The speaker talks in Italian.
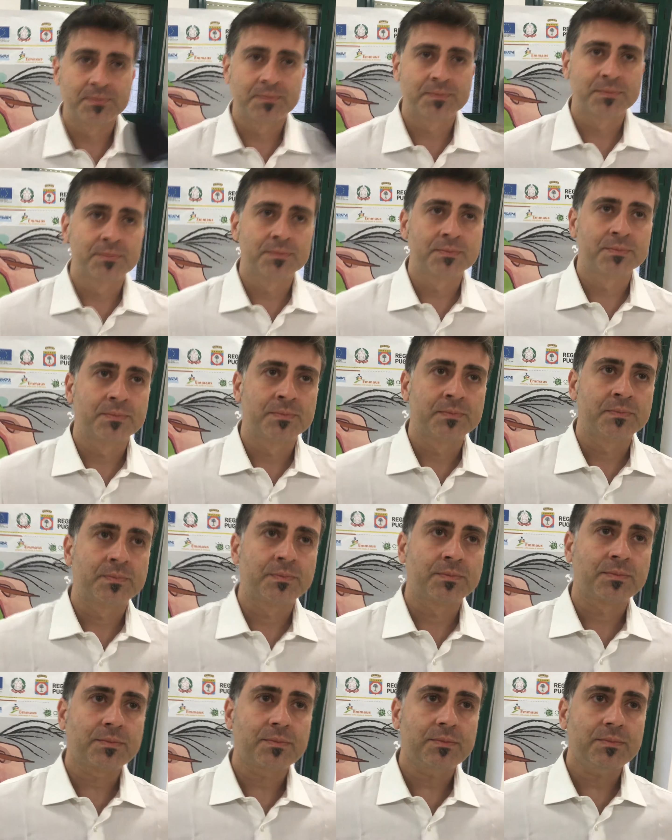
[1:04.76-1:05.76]
Quindi l'obiettivo
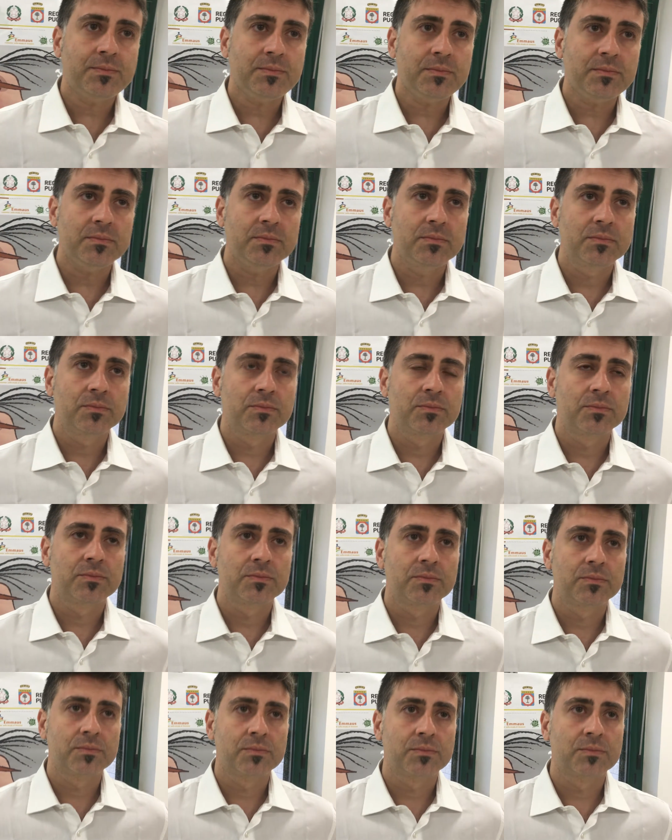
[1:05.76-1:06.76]
principale è quello di
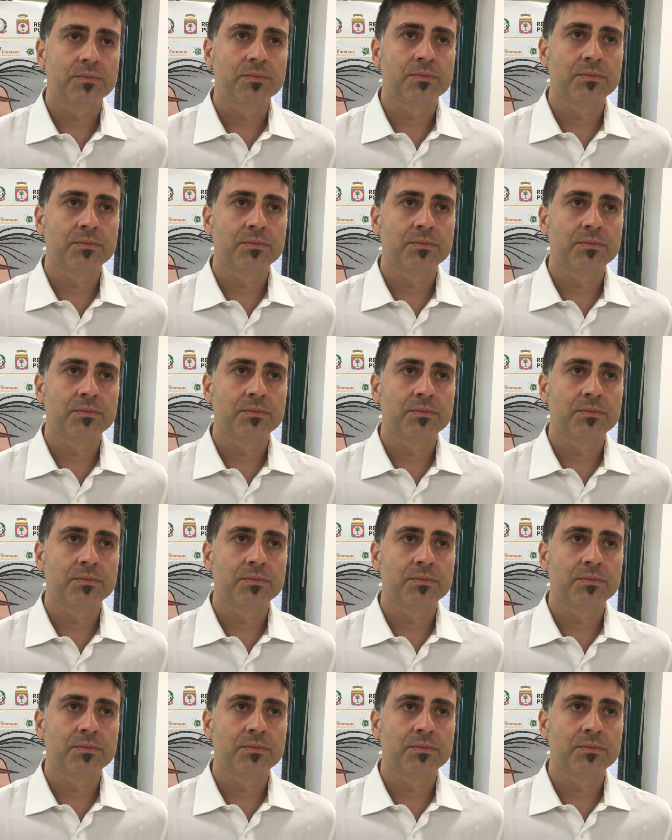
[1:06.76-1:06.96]
produrre,